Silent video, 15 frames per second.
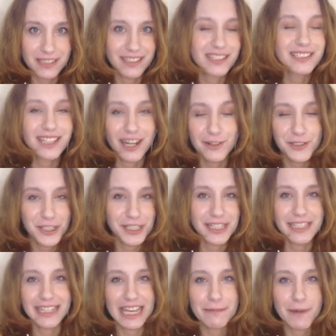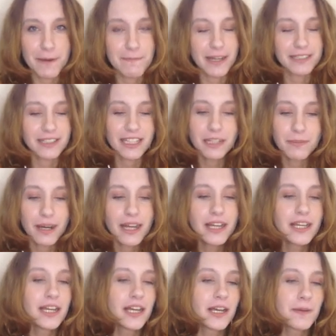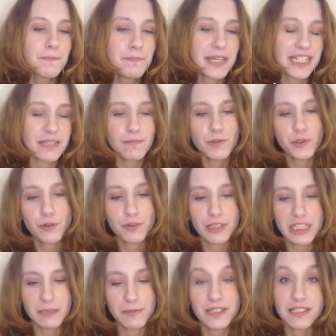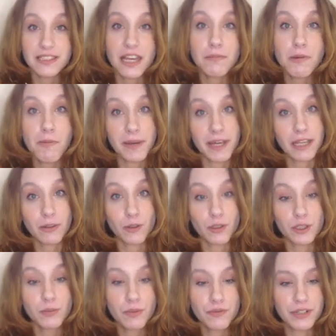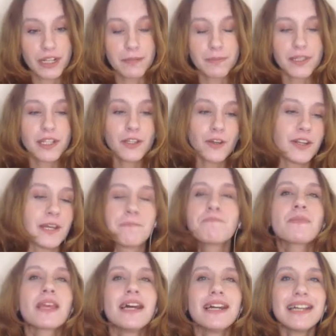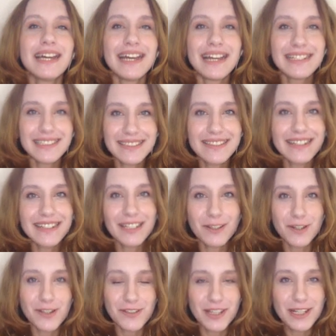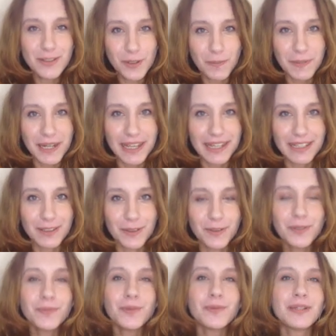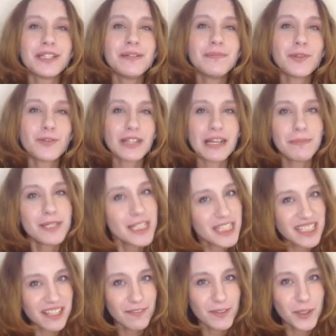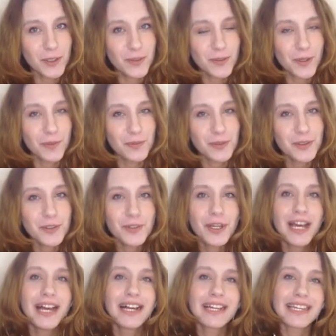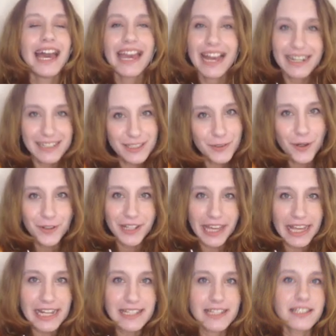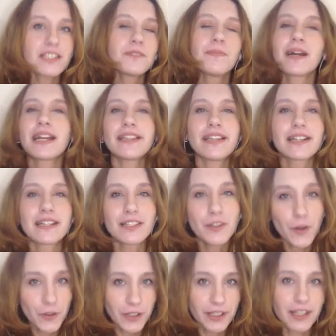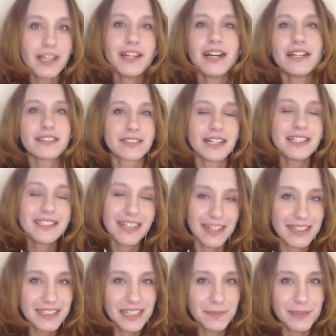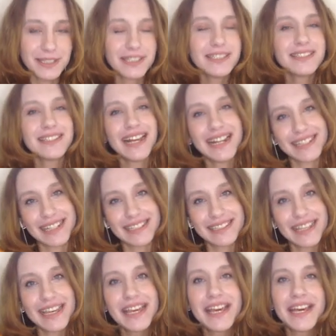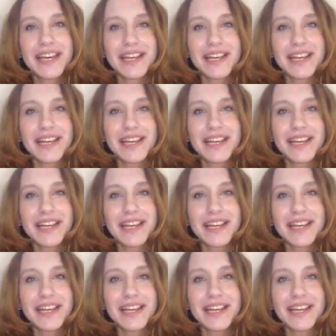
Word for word: bakmaktan, tavşana, ineğe bakmaktan ama benim çok içime sinen bir paket oldu bu fragmana göre. E, sizlerin de görüşlerini çok merak ediyorum. Umarım güzel bir inceleme videosu olmuştur. Eğer Discord'a gelirseniz paket hakkında orada da rahat rahat tartışabiliriz. Her neyse